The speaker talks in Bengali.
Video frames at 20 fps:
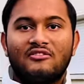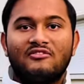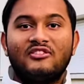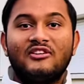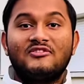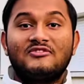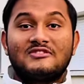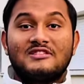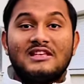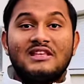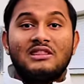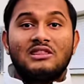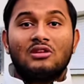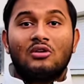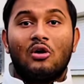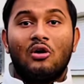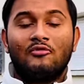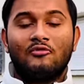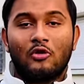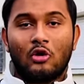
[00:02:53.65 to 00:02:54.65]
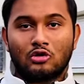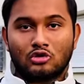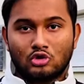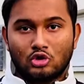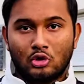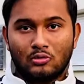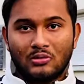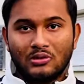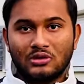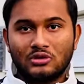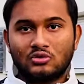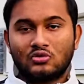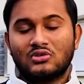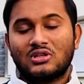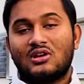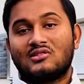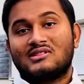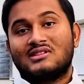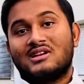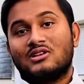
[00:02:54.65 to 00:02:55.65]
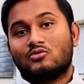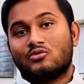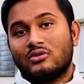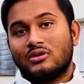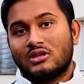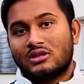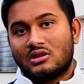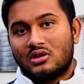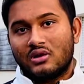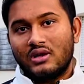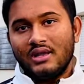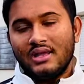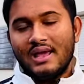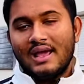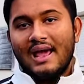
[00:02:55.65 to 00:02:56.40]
ফিফটিন্থ অফ অক্টোবর টু থাউজেন্ড টোয়েন্টি থ্রি